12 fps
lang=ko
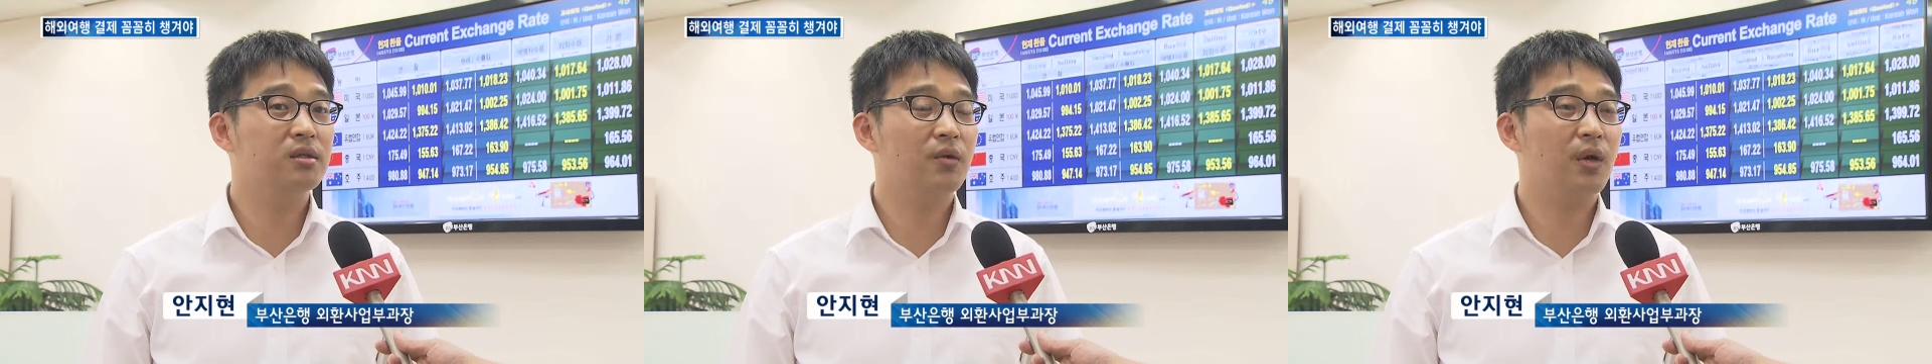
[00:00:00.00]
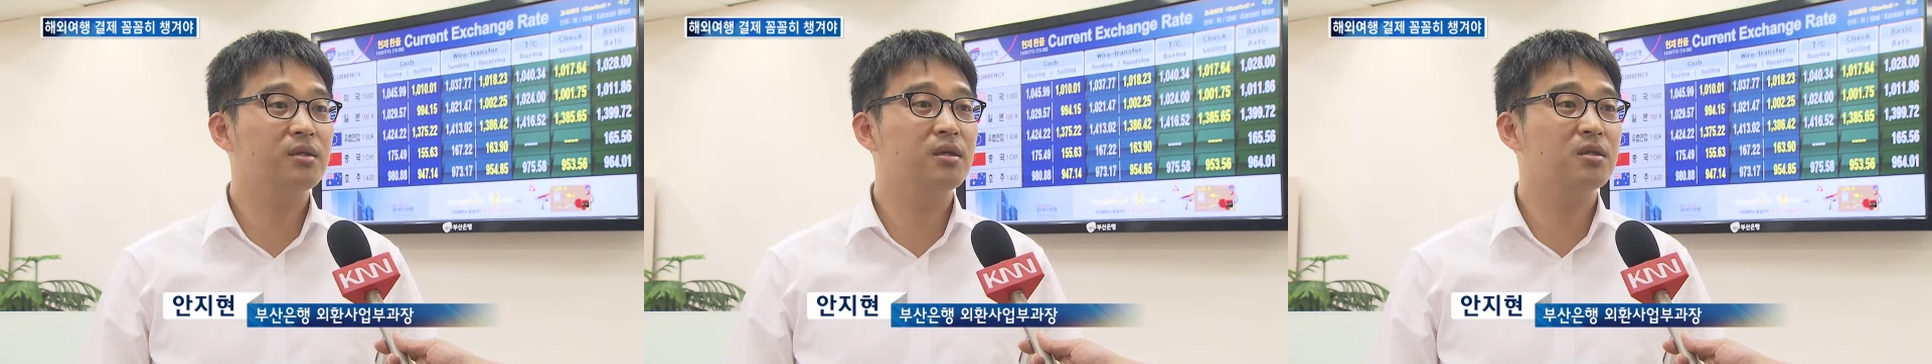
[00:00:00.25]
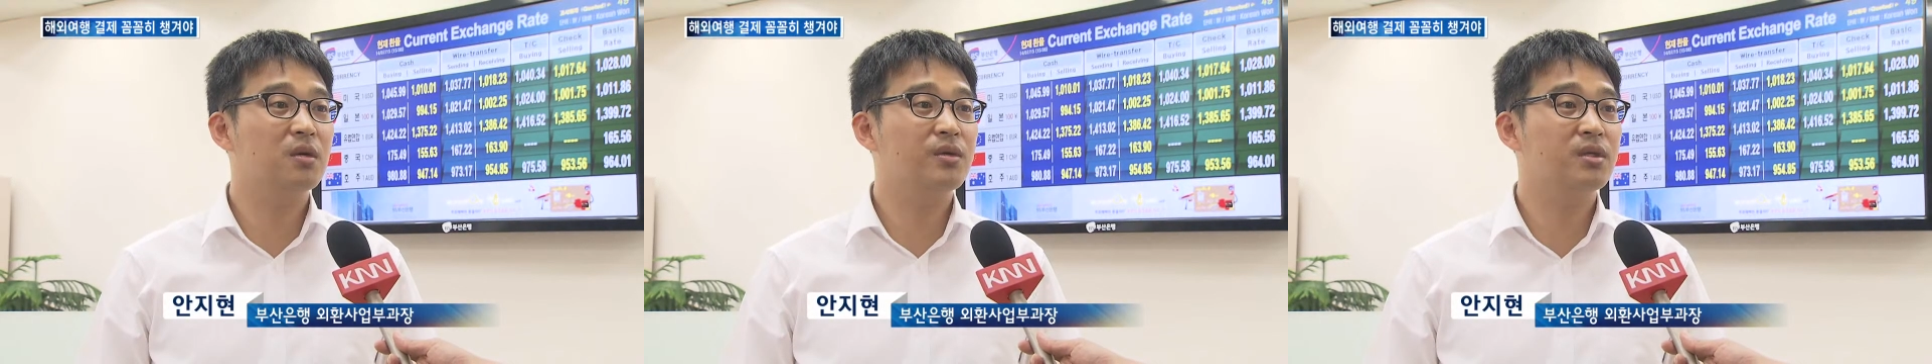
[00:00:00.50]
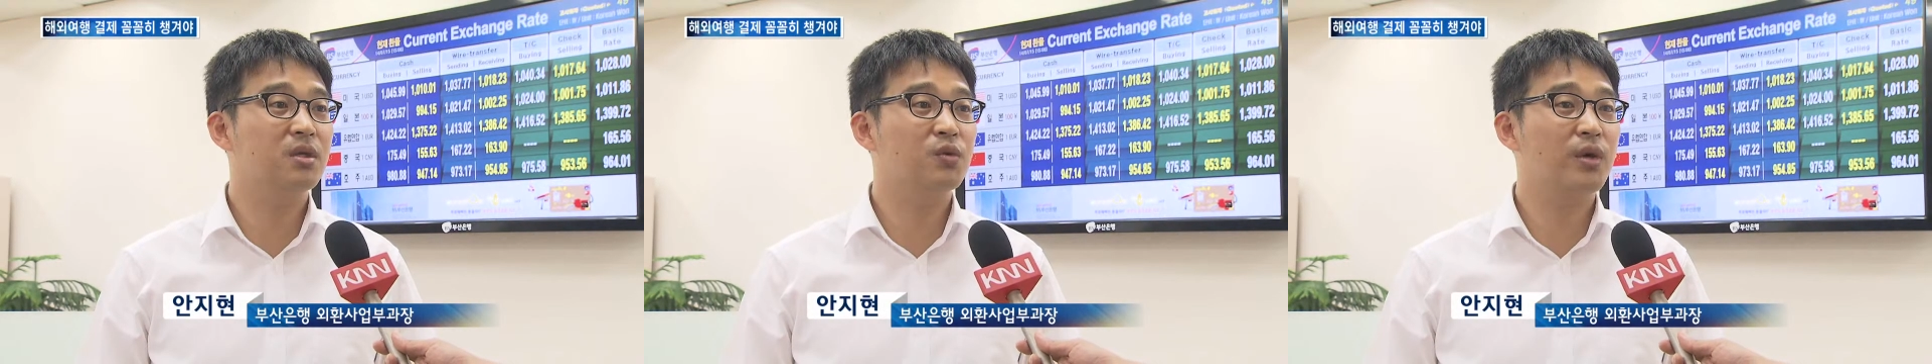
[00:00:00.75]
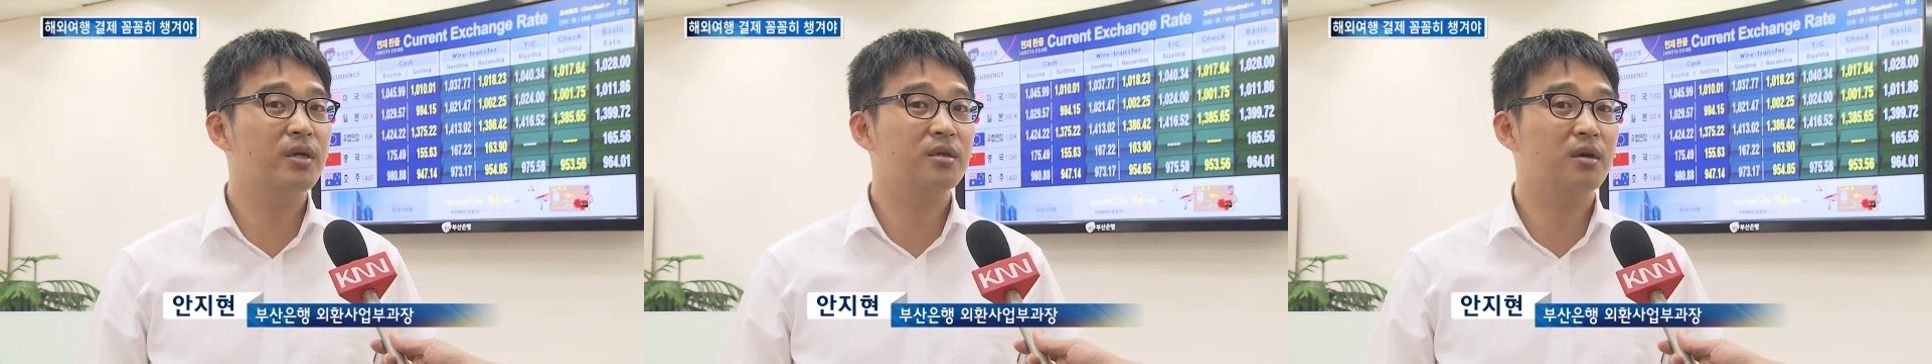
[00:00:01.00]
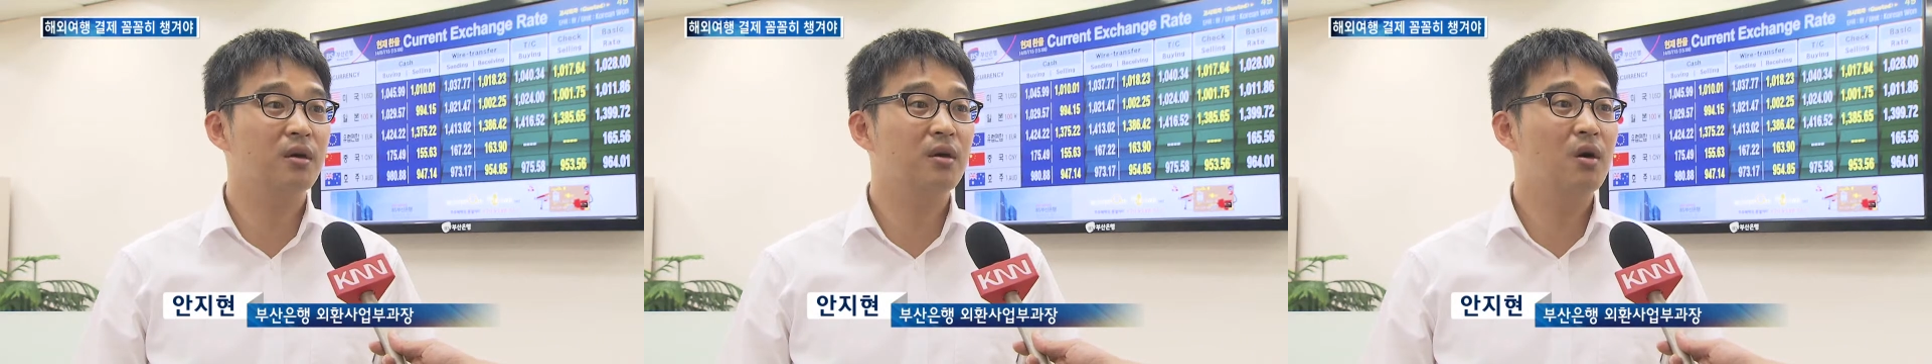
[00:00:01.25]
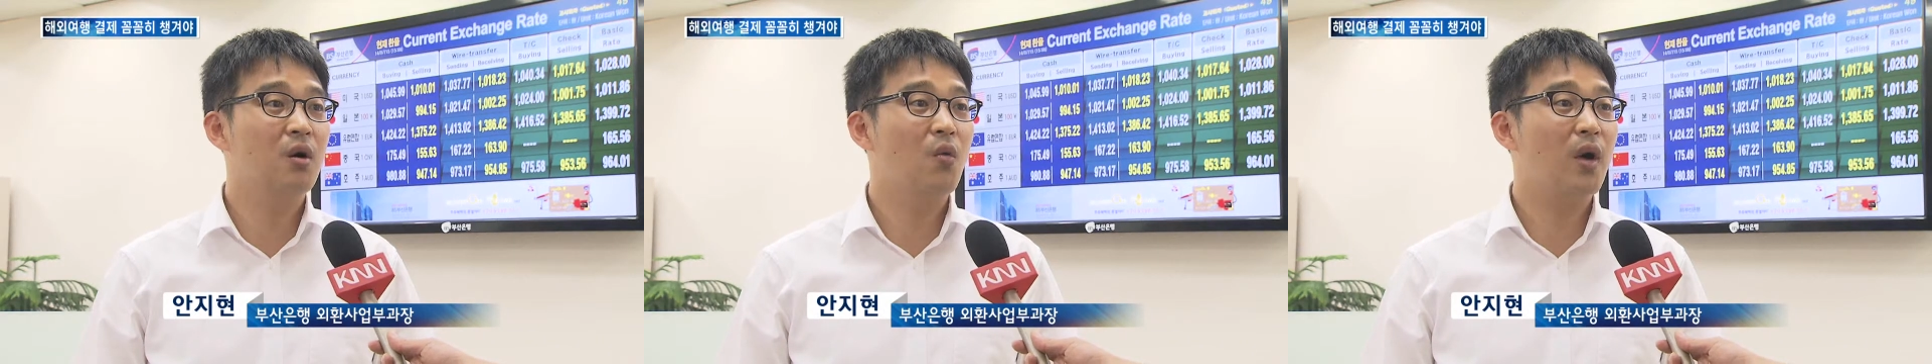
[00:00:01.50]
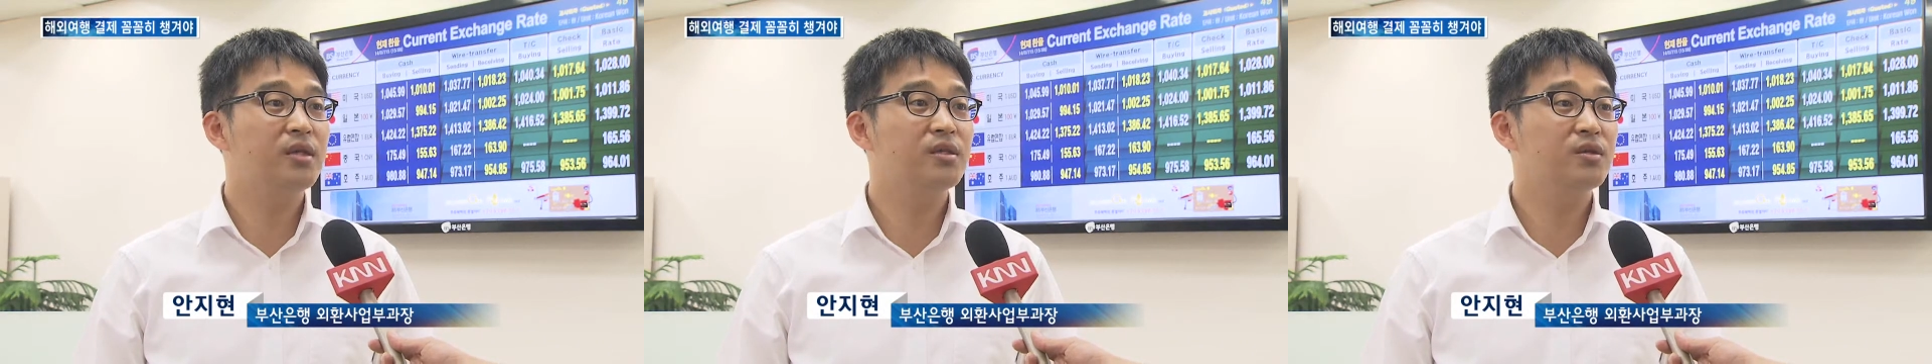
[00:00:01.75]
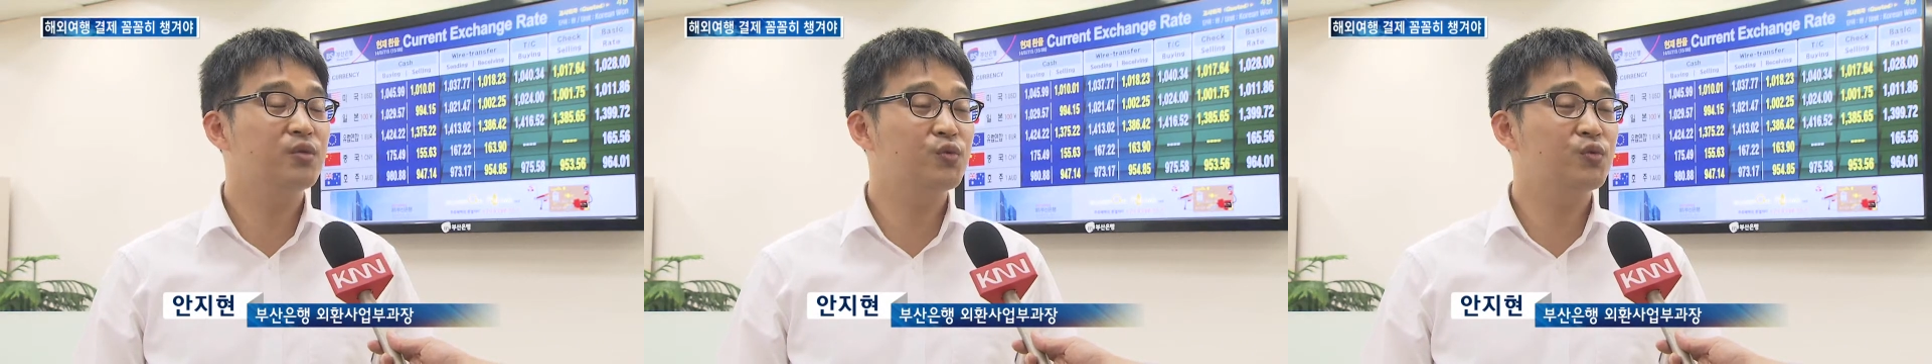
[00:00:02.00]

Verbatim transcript: 환전 서비스를 통해서 환전